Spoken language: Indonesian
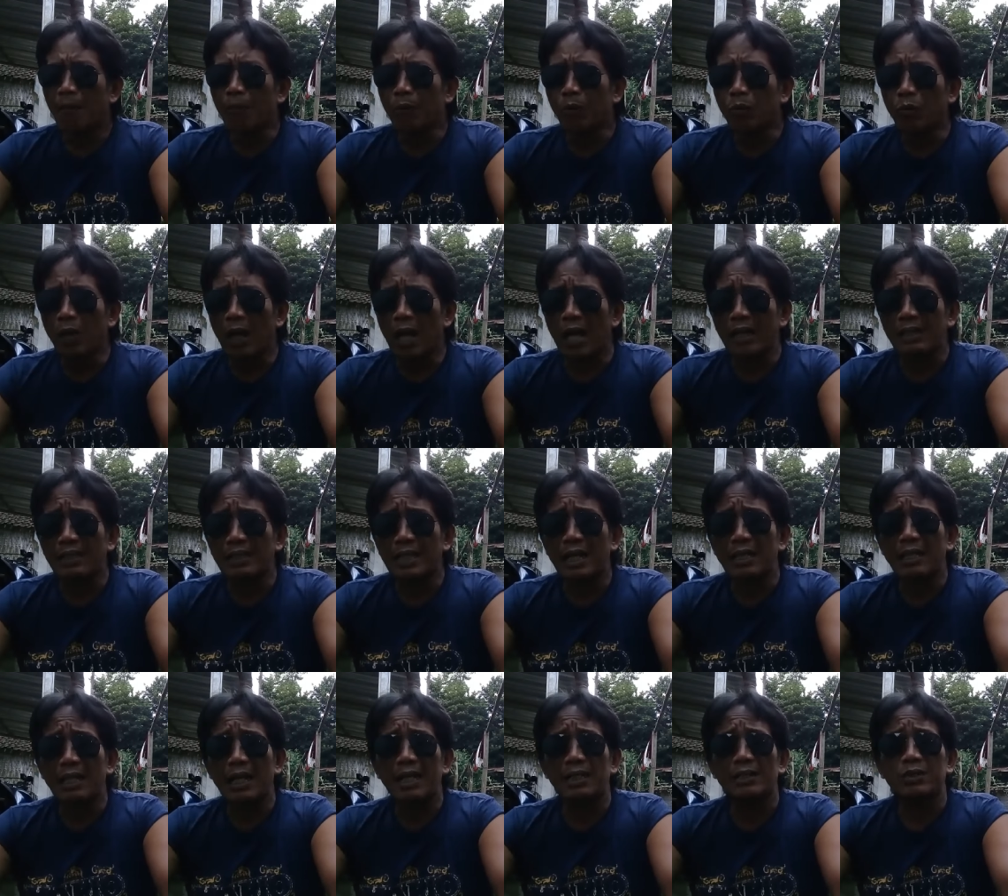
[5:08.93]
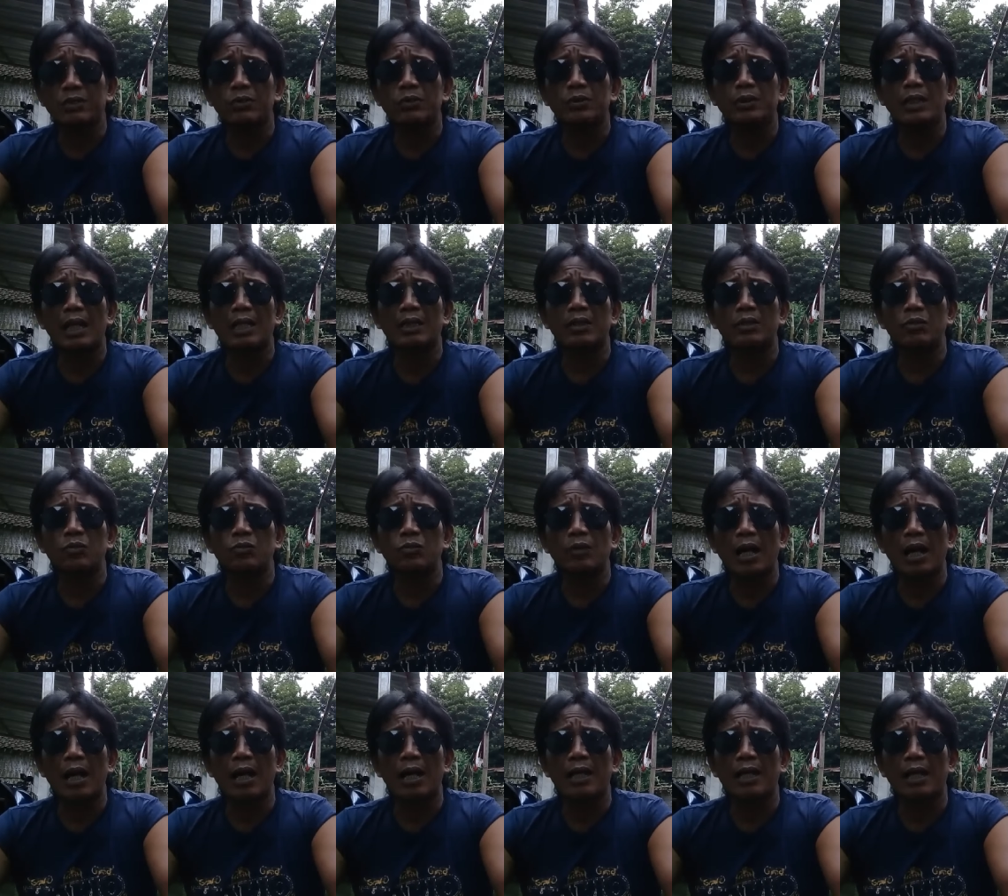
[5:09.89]
buahnya yang sudah
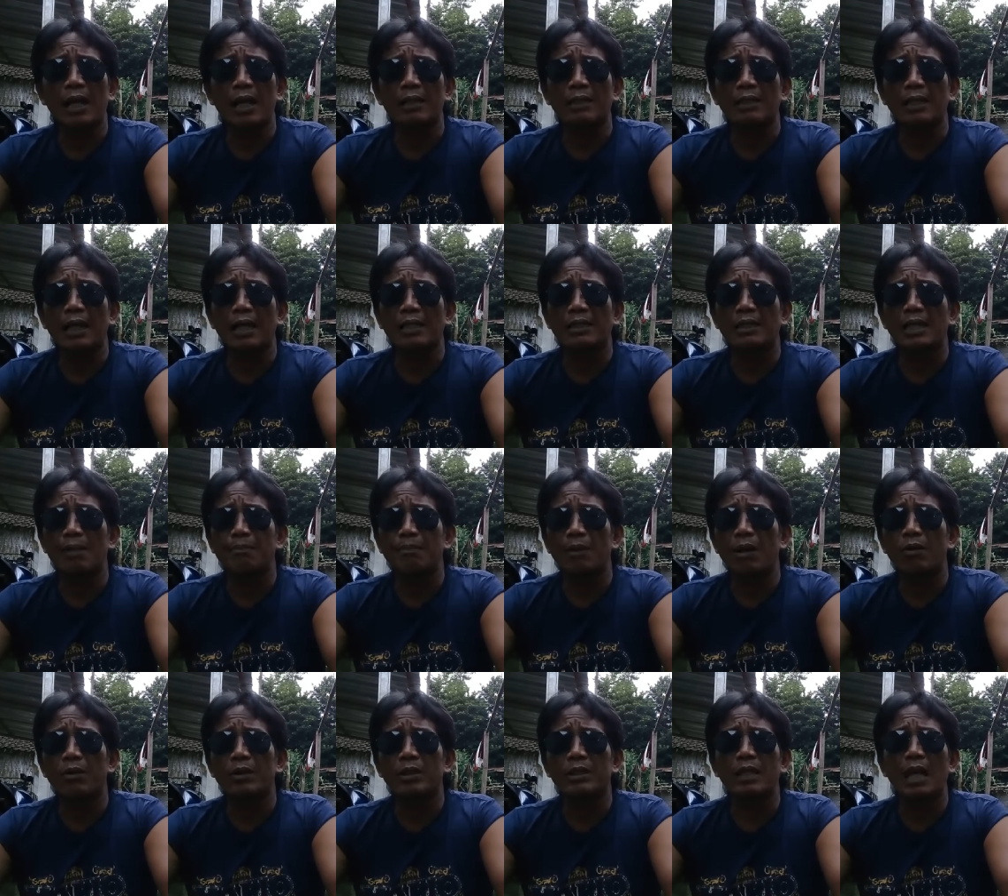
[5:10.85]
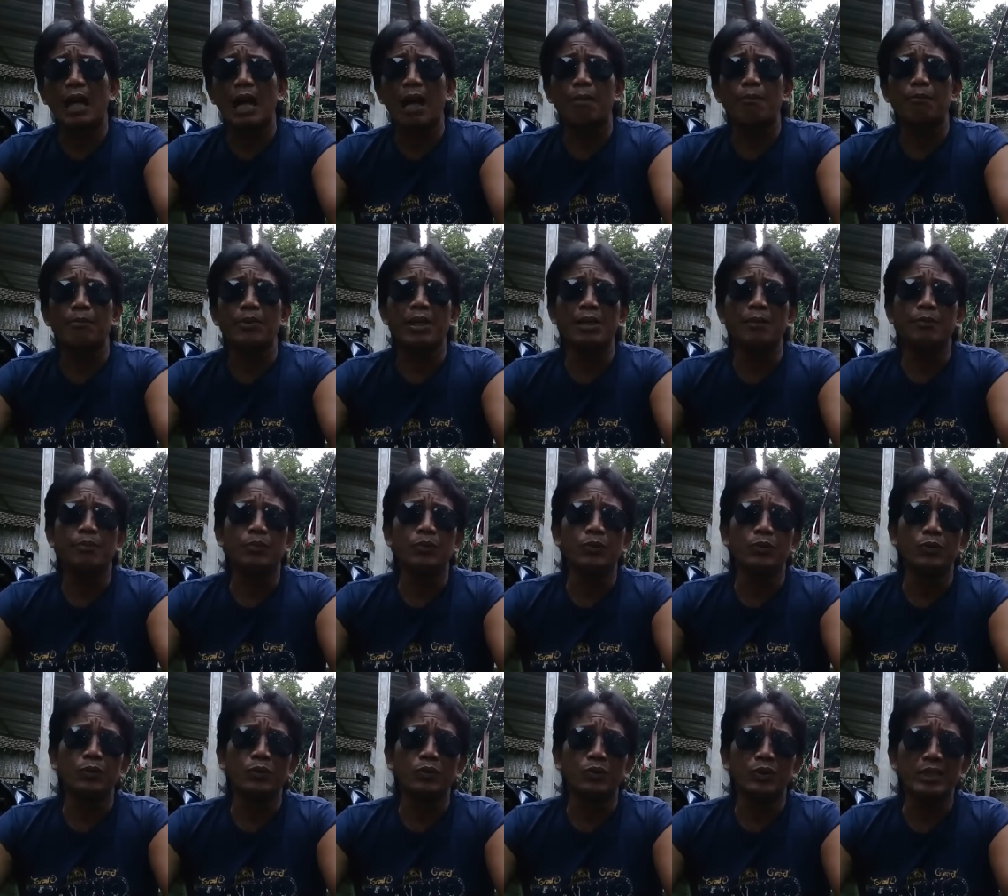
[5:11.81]
tua katanya mau diambil
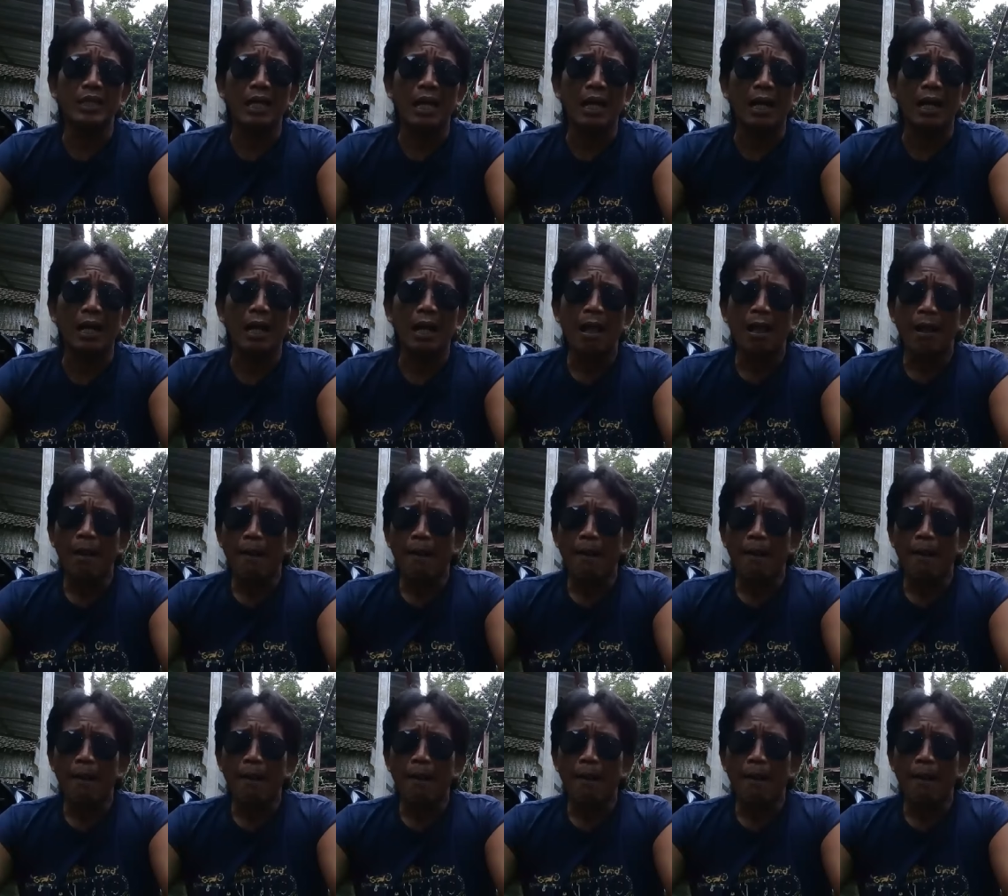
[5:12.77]
bulunya